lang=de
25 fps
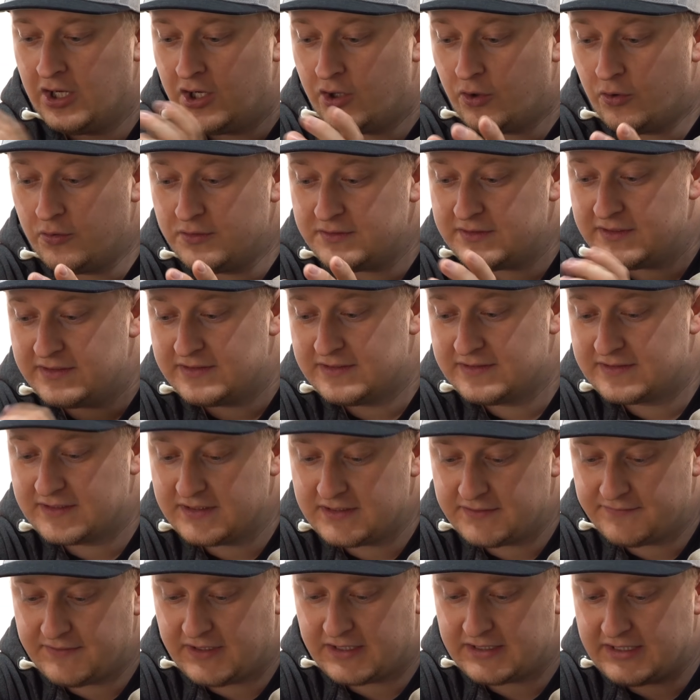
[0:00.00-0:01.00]
Und die
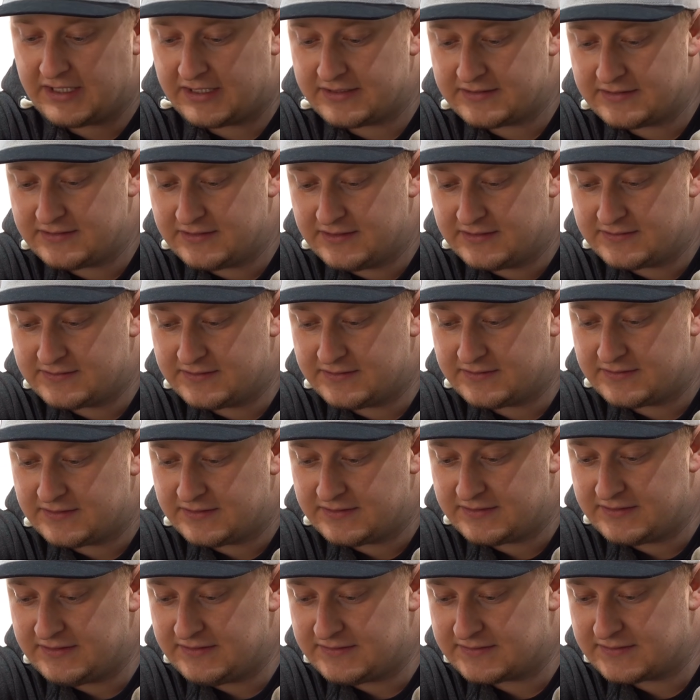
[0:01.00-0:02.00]
dritte Variante sind
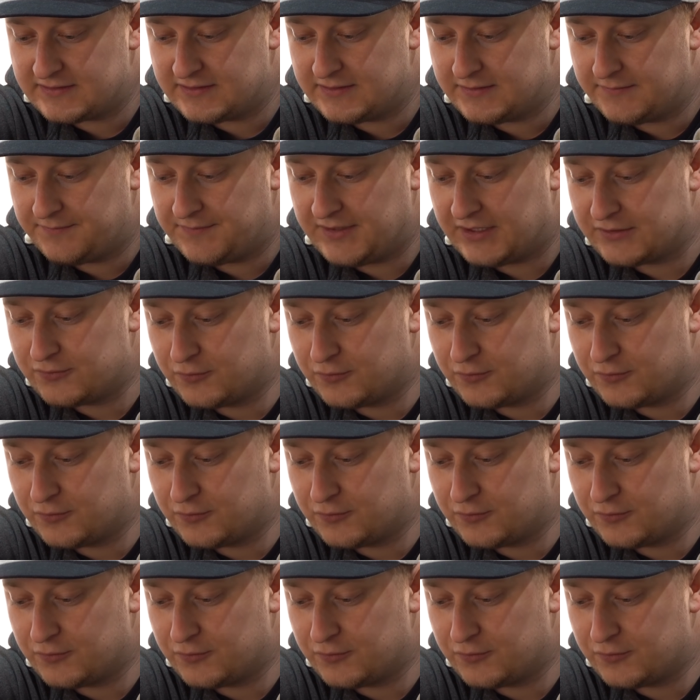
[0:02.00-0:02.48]
diese ja,